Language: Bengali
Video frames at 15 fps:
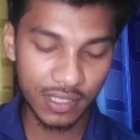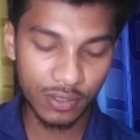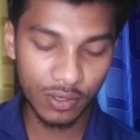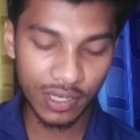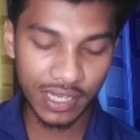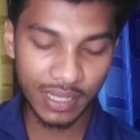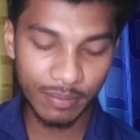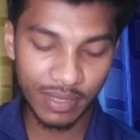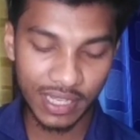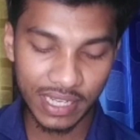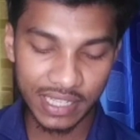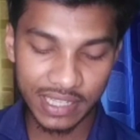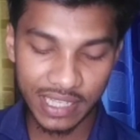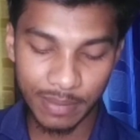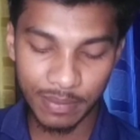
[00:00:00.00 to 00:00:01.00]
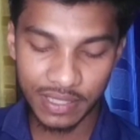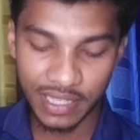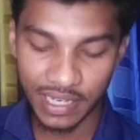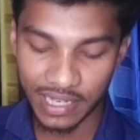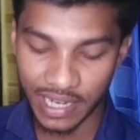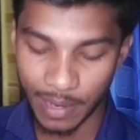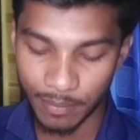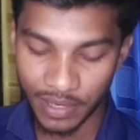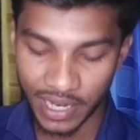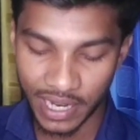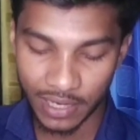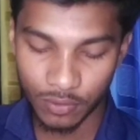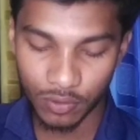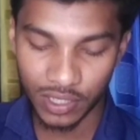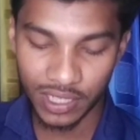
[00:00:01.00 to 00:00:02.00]
ইয়োর নেম এখান থেকে আপনাদের নামটা
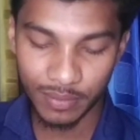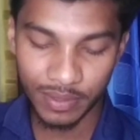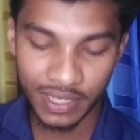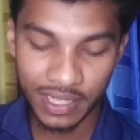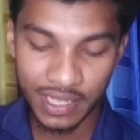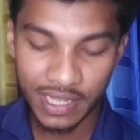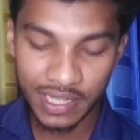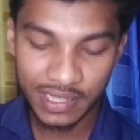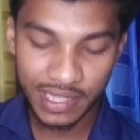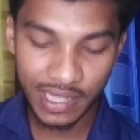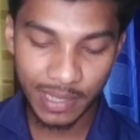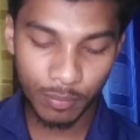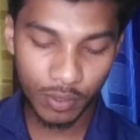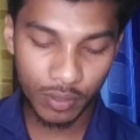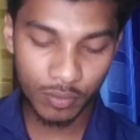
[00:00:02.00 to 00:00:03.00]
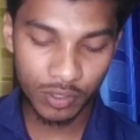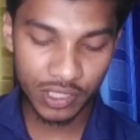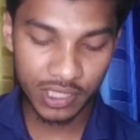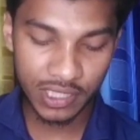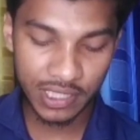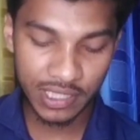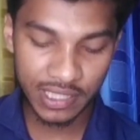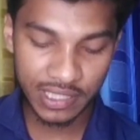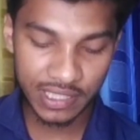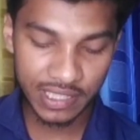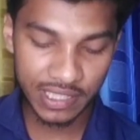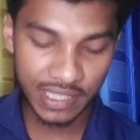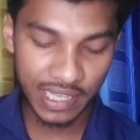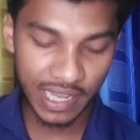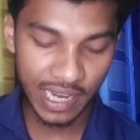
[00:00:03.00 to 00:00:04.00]
অ্যাড করে নেবেন তার পরবর্তীতে
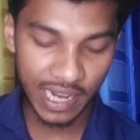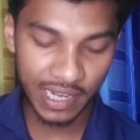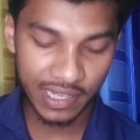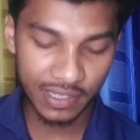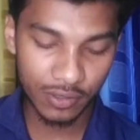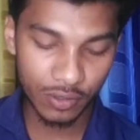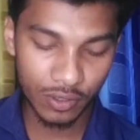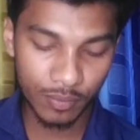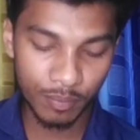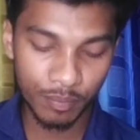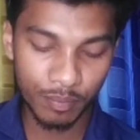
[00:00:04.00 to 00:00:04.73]
দেখতেছেন অ্যাড ইয়োর